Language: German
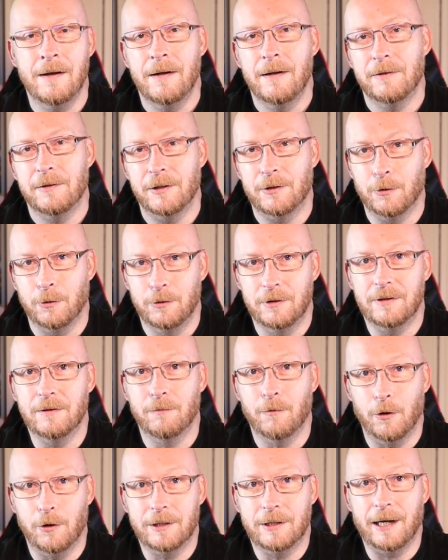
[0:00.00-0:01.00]
die Kunden
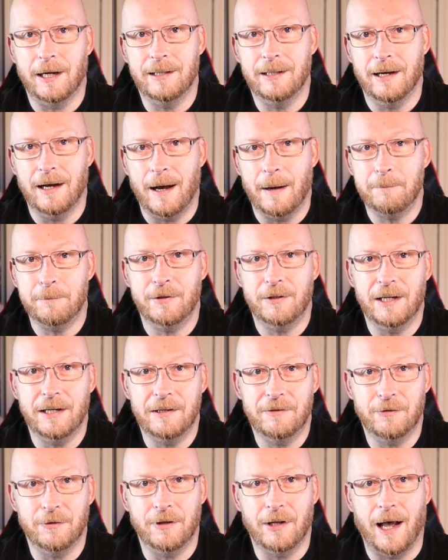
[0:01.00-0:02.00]
wollen keine
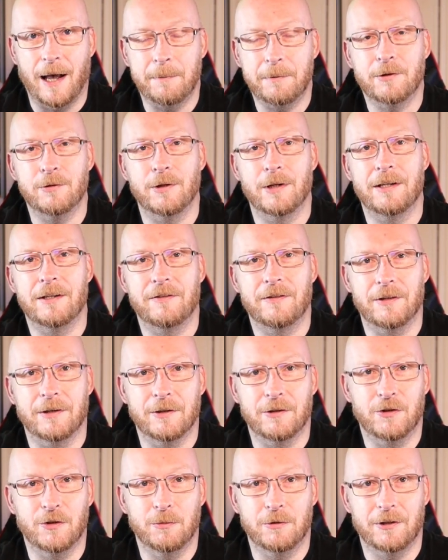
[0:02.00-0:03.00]
Updates oder Upgrades ihrer
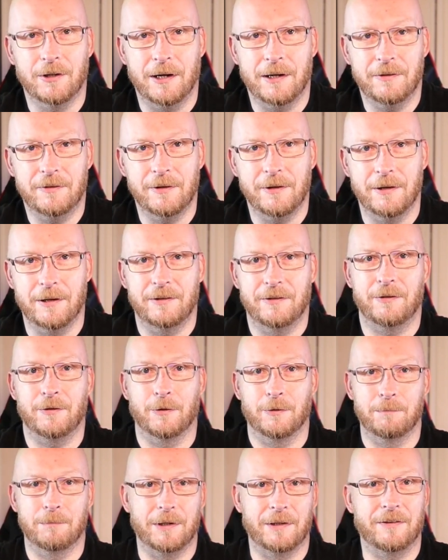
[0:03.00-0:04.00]
Turbo 3
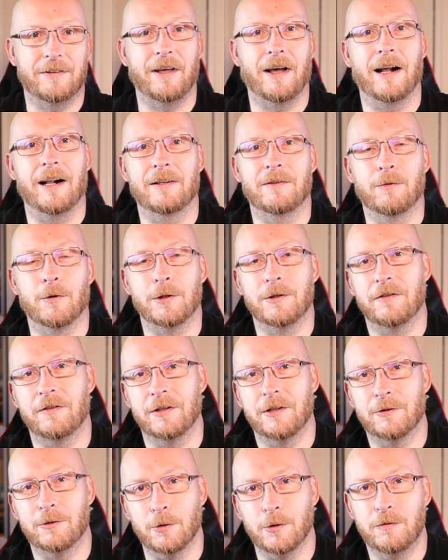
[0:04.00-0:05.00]
Installation bezahlen, wollen es
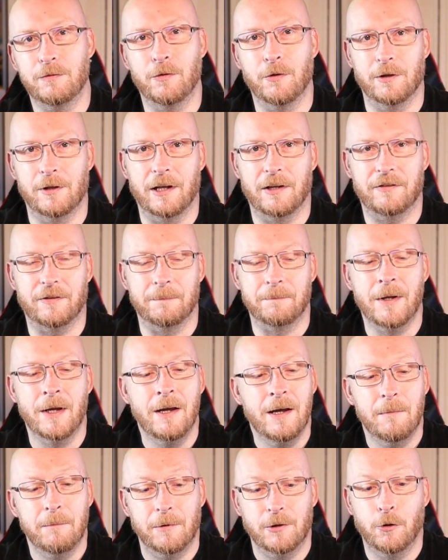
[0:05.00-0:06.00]
nicht durchführen lassen.
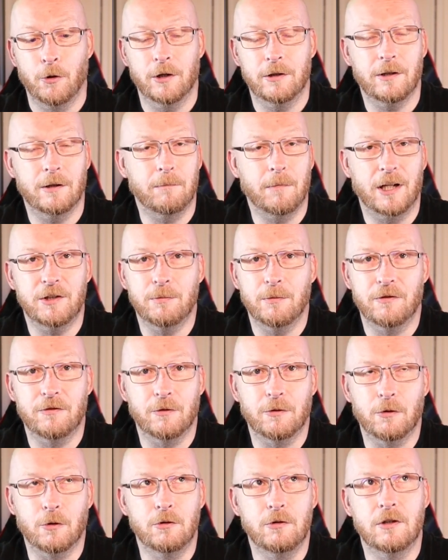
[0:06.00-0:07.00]
Man hört dann manchmal so
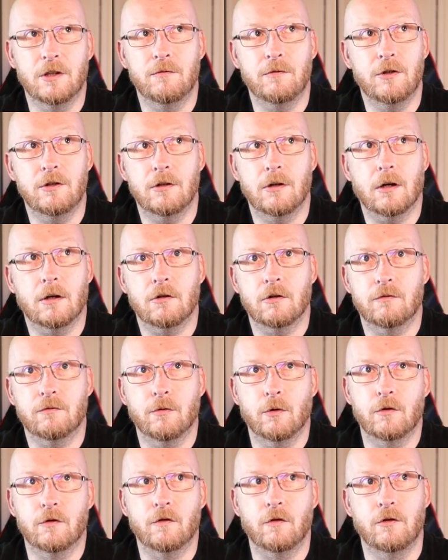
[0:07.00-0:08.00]
Gründe wie, ja, das
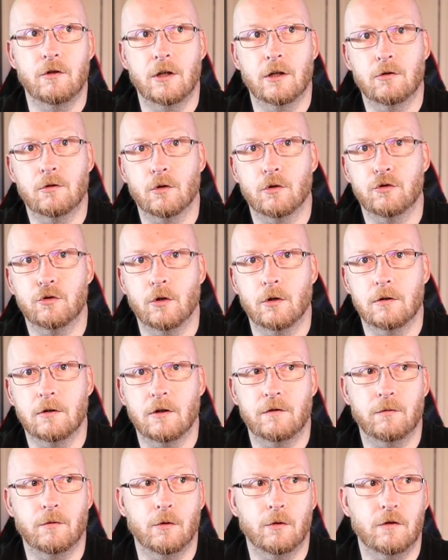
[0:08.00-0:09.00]
funktioniert doch schon, das
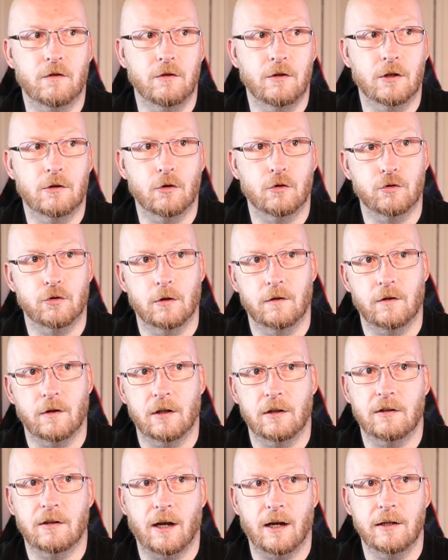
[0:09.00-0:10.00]
funktioniert doch schon
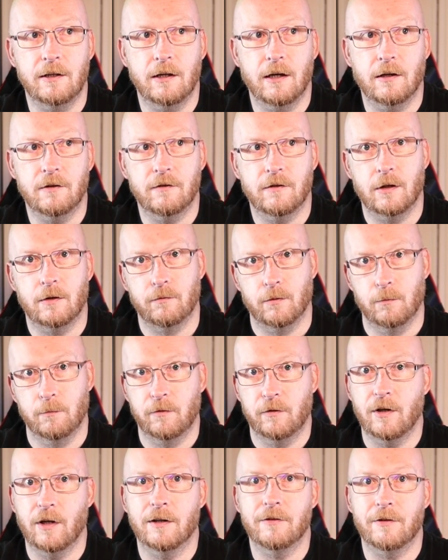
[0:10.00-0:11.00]
seit drei Jahren, seit fünf
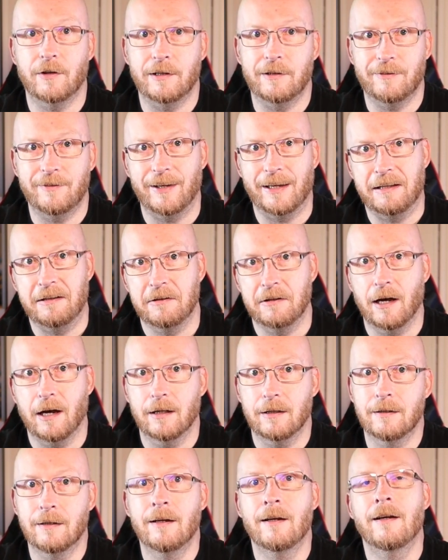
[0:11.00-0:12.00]
Jahren, seit zehn Jahren.